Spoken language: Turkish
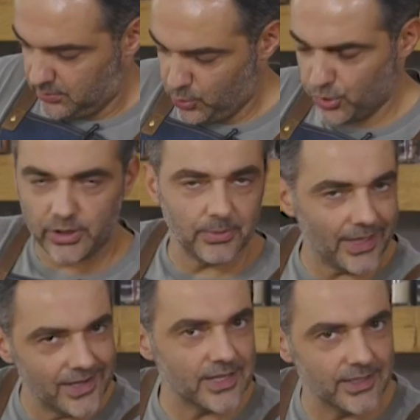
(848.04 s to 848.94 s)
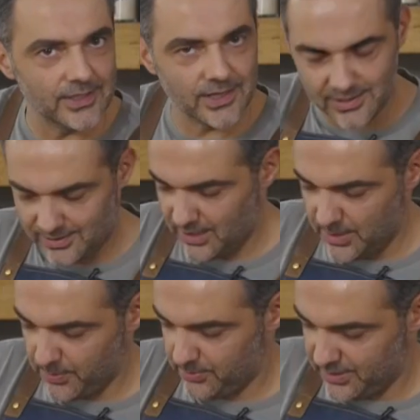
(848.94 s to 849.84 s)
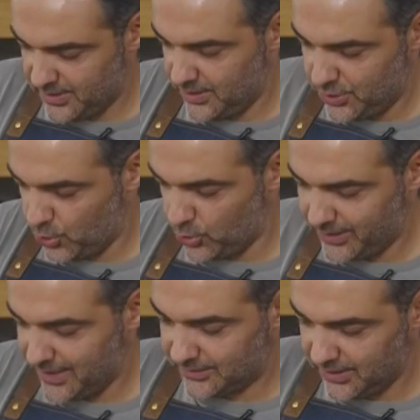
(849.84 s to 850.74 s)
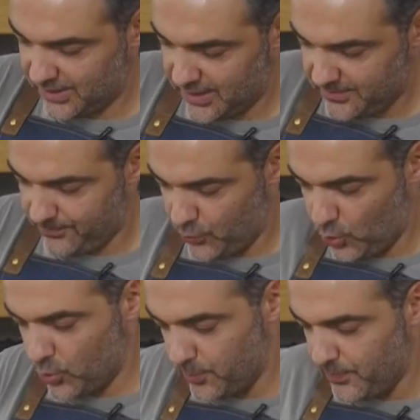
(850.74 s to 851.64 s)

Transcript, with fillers: Bu işlemi tencerenin içerisinde de yapabilirsiniz. Çok dert tasa yok.